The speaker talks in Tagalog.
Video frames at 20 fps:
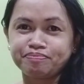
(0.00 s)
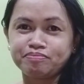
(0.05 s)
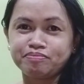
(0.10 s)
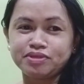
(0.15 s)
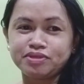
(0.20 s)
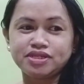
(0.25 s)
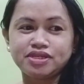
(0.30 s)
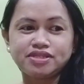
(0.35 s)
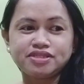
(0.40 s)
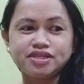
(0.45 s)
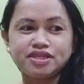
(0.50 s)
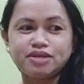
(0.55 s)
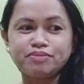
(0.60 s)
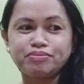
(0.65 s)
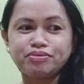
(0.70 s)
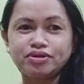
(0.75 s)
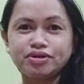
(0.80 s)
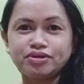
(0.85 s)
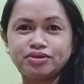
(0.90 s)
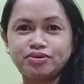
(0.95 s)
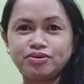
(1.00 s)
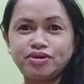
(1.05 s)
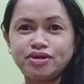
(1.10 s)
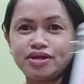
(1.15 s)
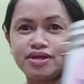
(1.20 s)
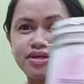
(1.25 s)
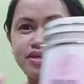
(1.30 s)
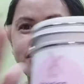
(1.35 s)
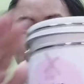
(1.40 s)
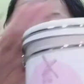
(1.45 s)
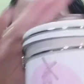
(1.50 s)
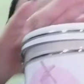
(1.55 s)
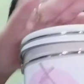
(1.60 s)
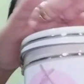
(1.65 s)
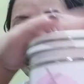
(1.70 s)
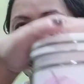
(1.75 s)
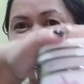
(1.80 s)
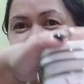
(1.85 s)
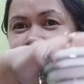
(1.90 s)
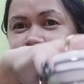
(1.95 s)
Pasensya na po kayo ha. Ayan.
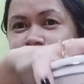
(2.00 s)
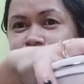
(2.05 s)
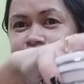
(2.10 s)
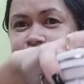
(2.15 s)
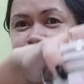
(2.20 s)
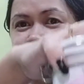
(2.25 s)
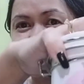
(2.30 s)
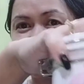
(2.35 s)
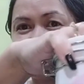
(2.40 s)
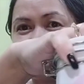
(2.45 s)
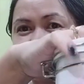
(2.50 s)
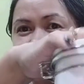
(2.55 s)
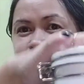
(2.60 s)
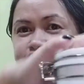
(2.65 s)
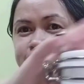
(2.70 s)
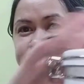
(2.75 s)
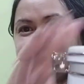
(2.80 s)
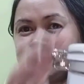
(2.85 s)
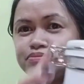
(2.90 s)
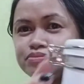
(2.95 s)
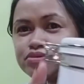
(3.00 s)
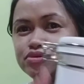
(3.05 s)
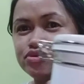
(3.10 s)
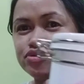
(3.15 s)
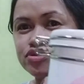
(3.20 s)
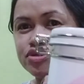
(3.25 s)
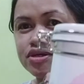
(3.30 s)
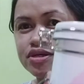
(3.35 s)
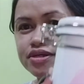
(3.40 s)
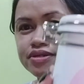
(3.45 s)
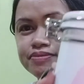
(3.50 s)
Ayan po siya.